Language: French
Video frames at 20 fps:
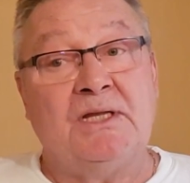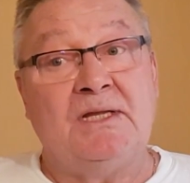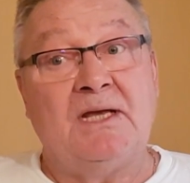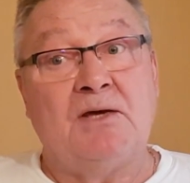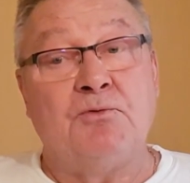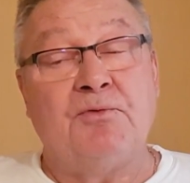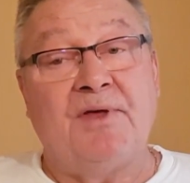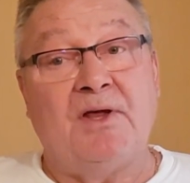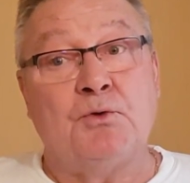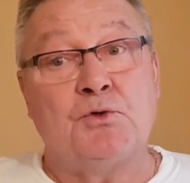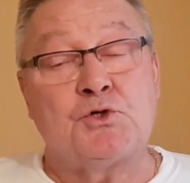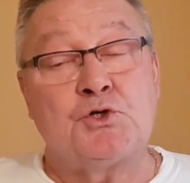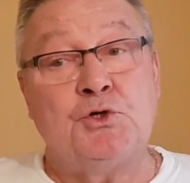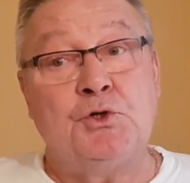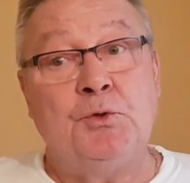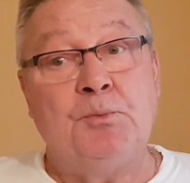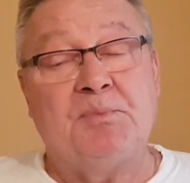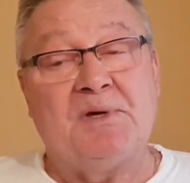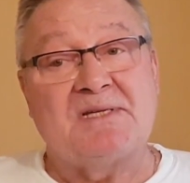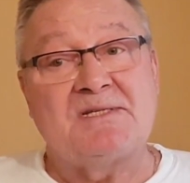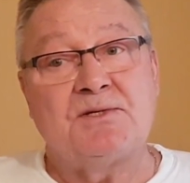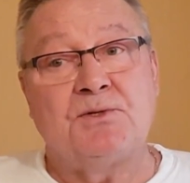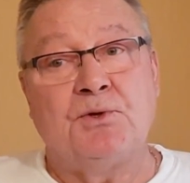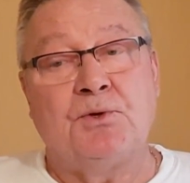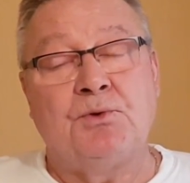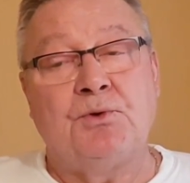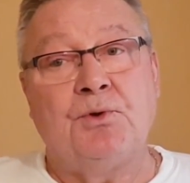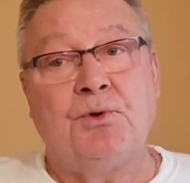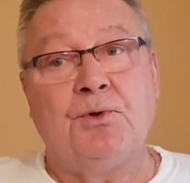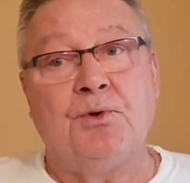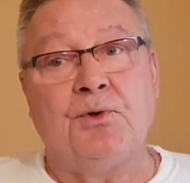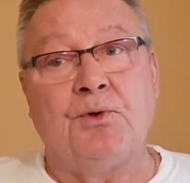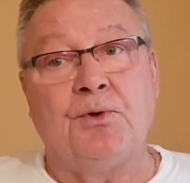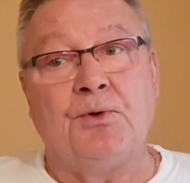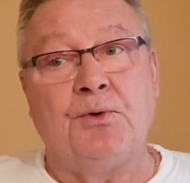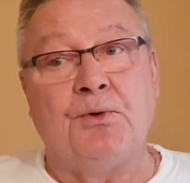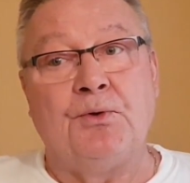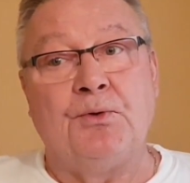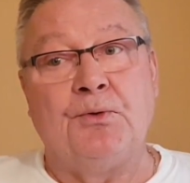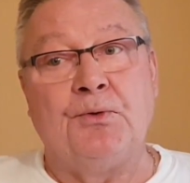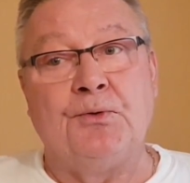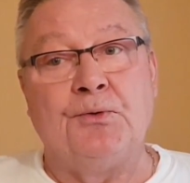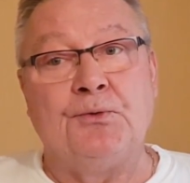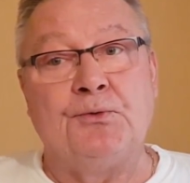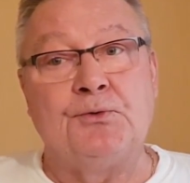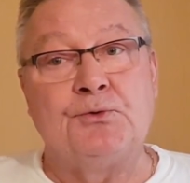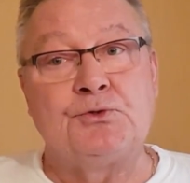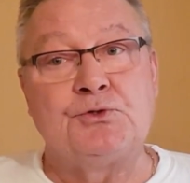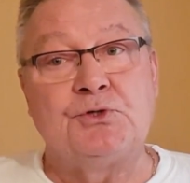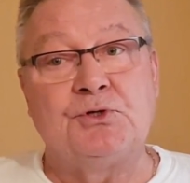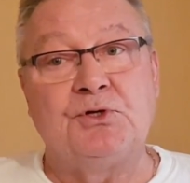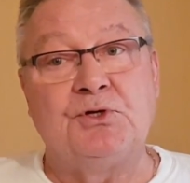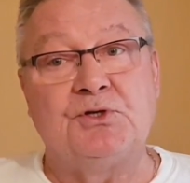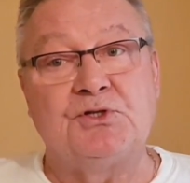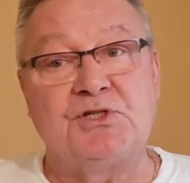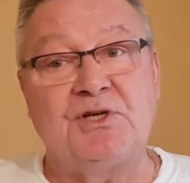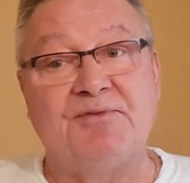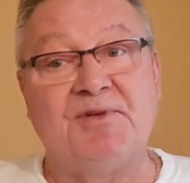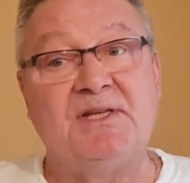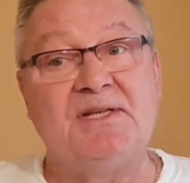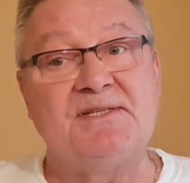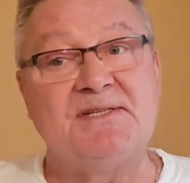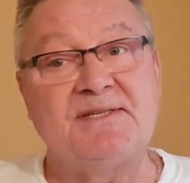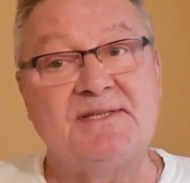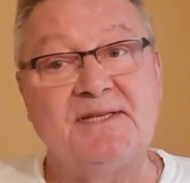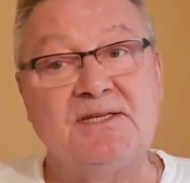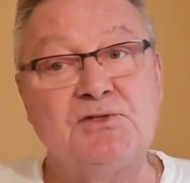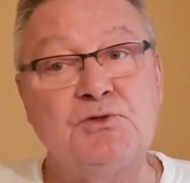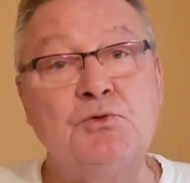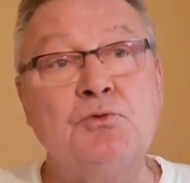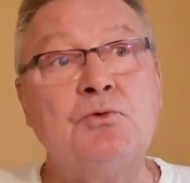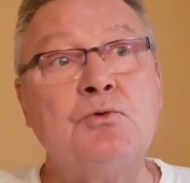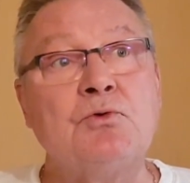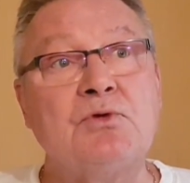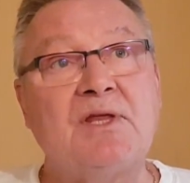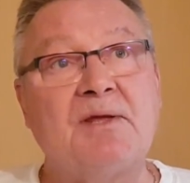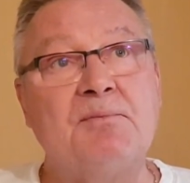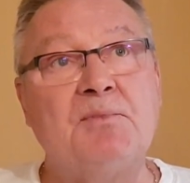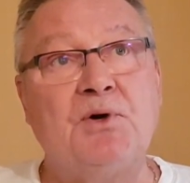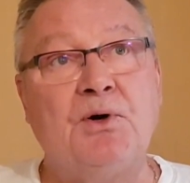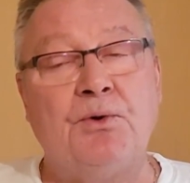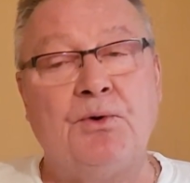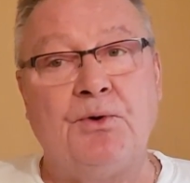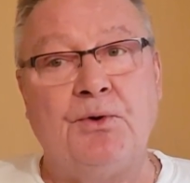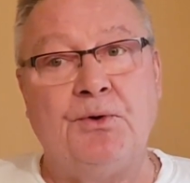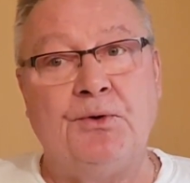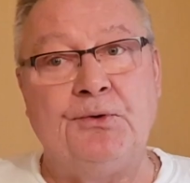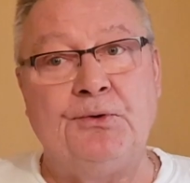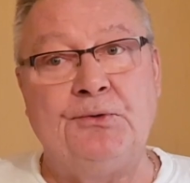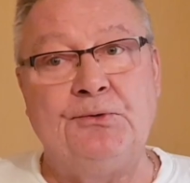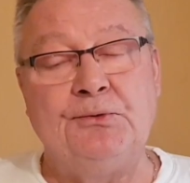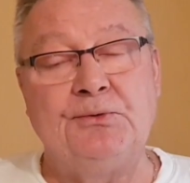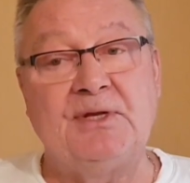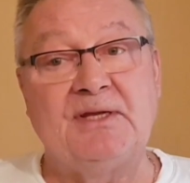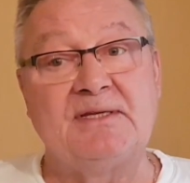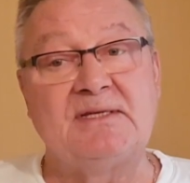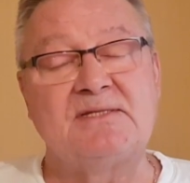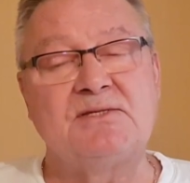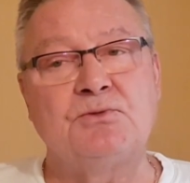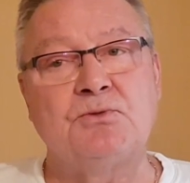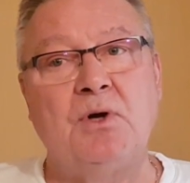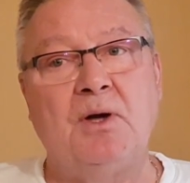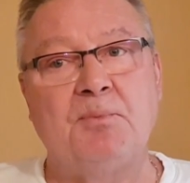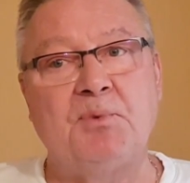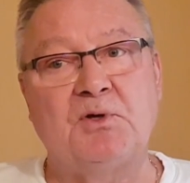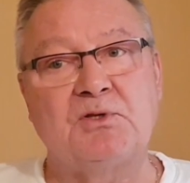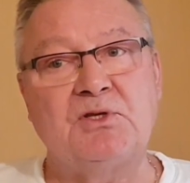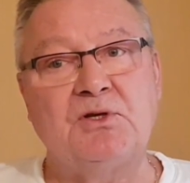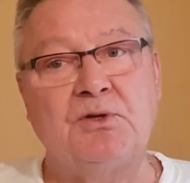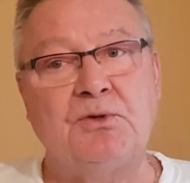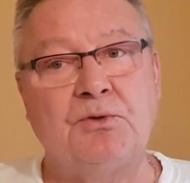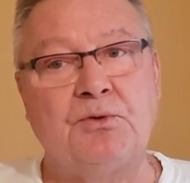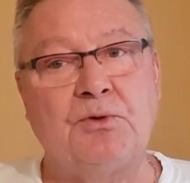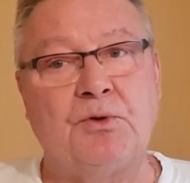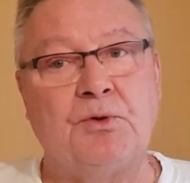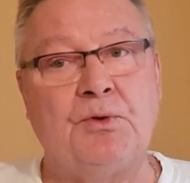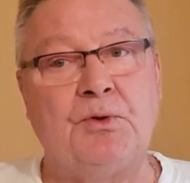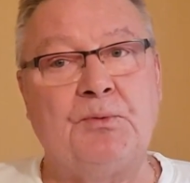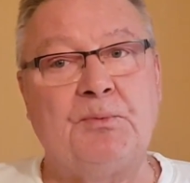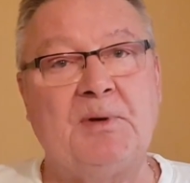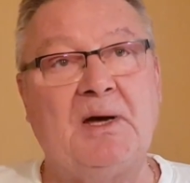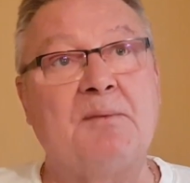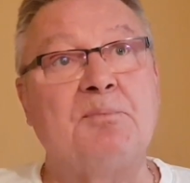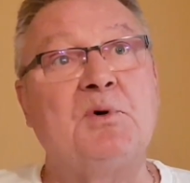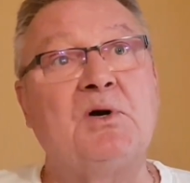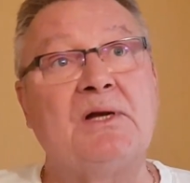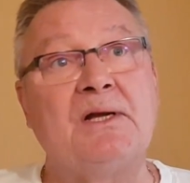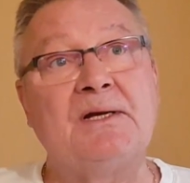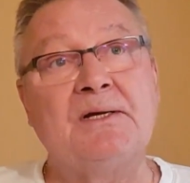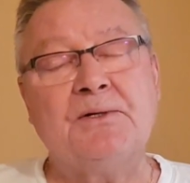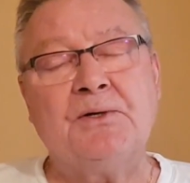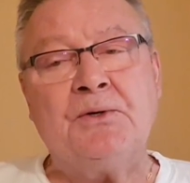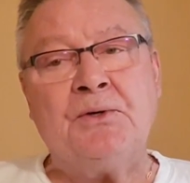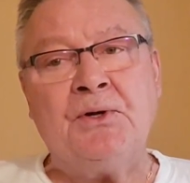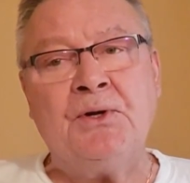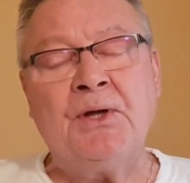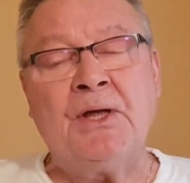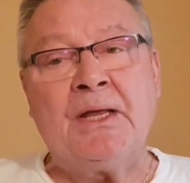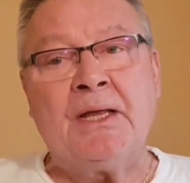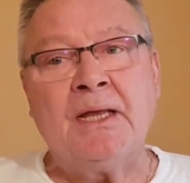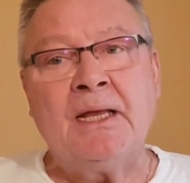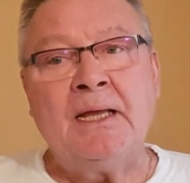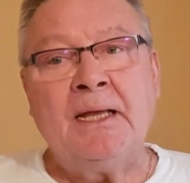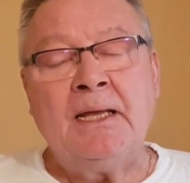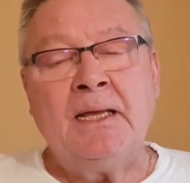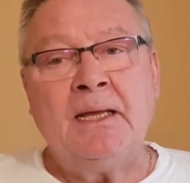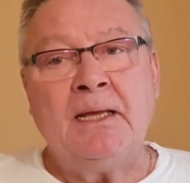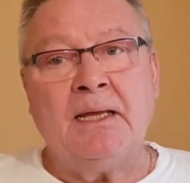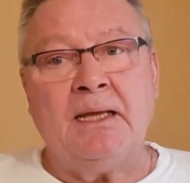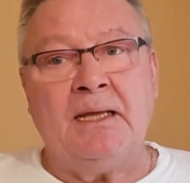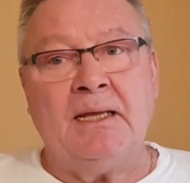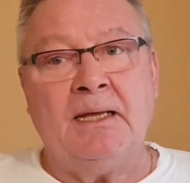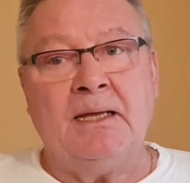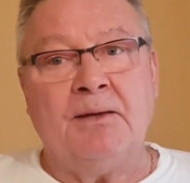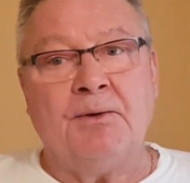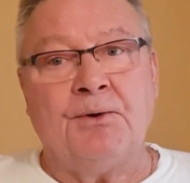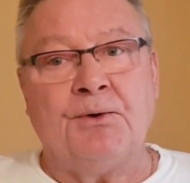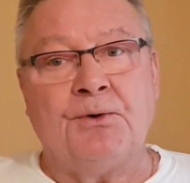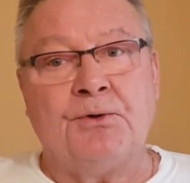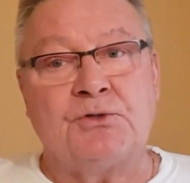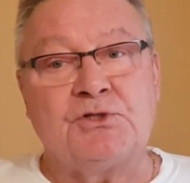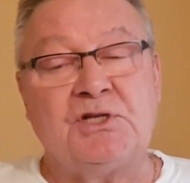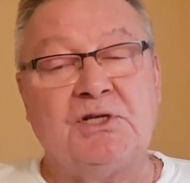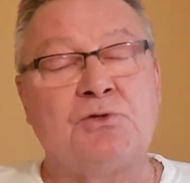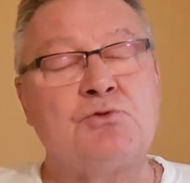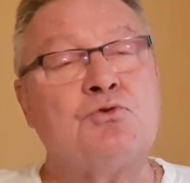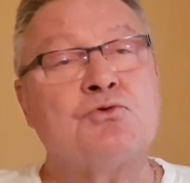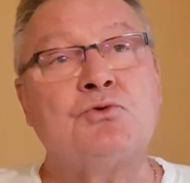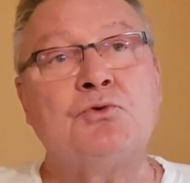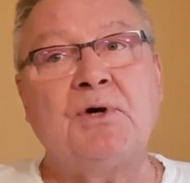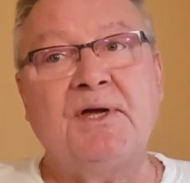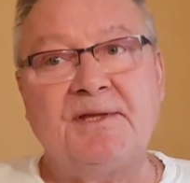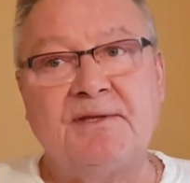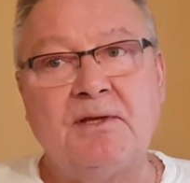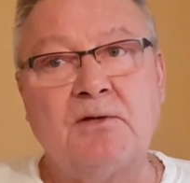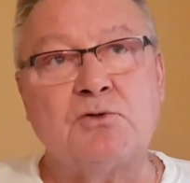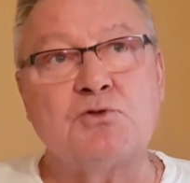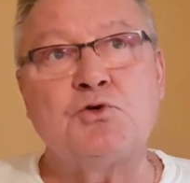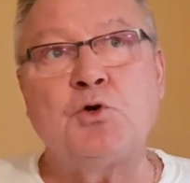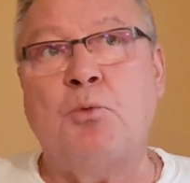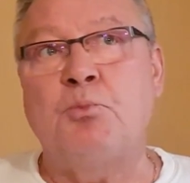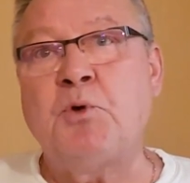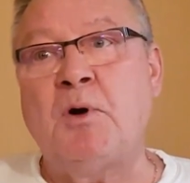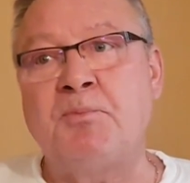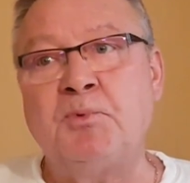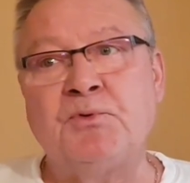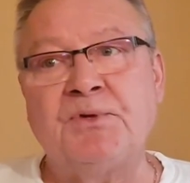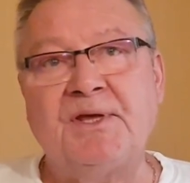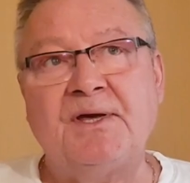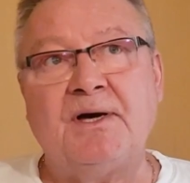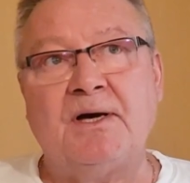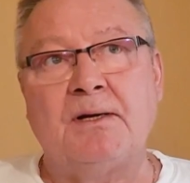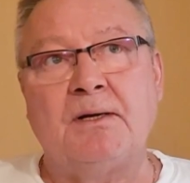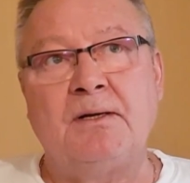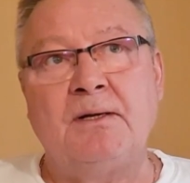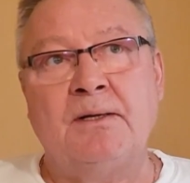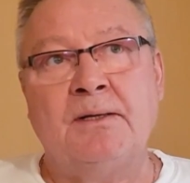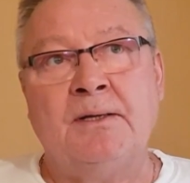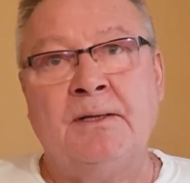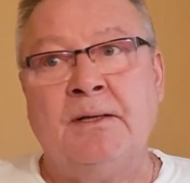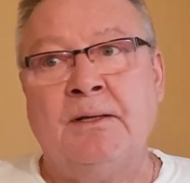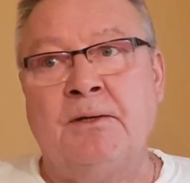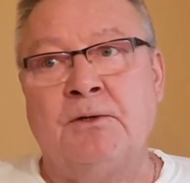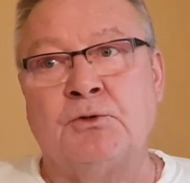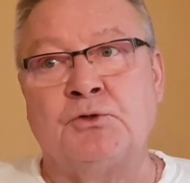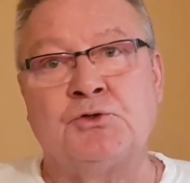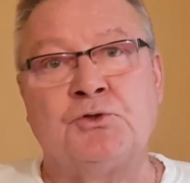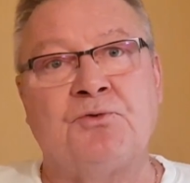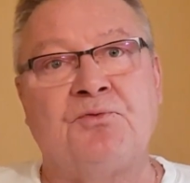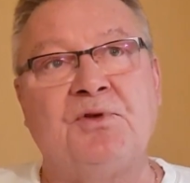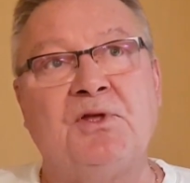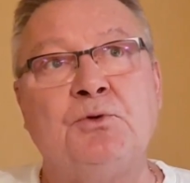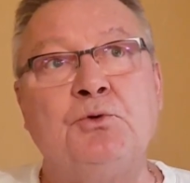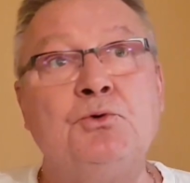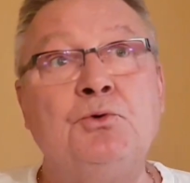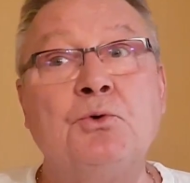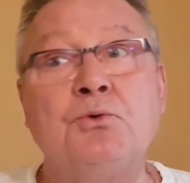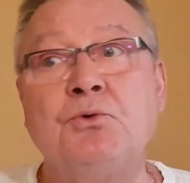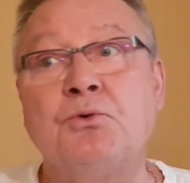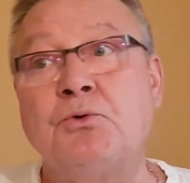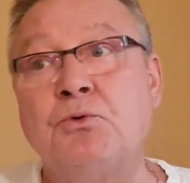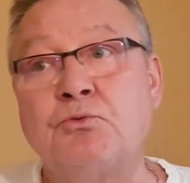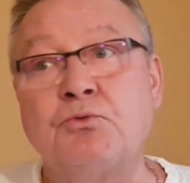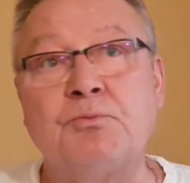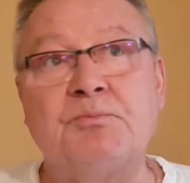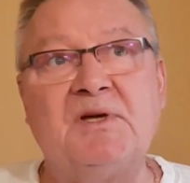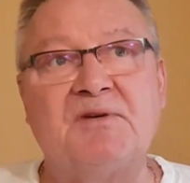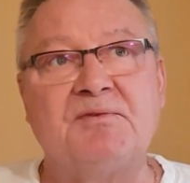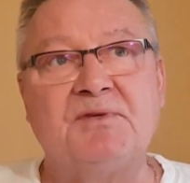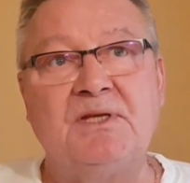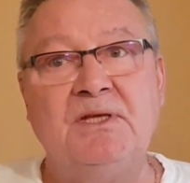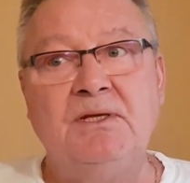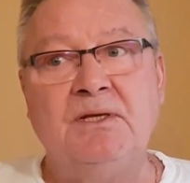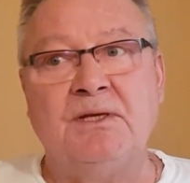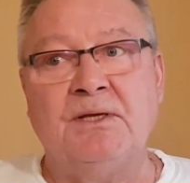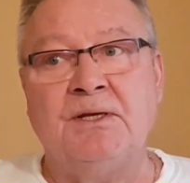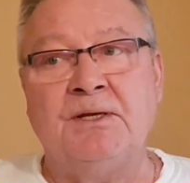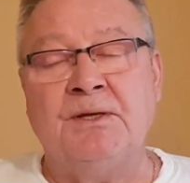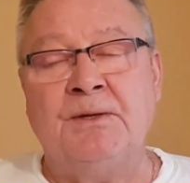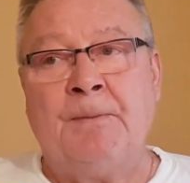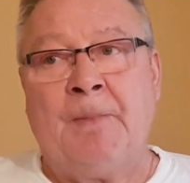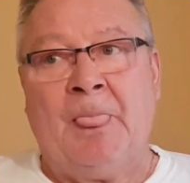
découvert le jeûne parce que j'avais des addictions, notamment mmh. une addiction importante par rapport à l'alcool. Ouais. Et euh, j'ai toujours été en surpoids pondéral. Je fais du yo-yo toute ma vie. Et,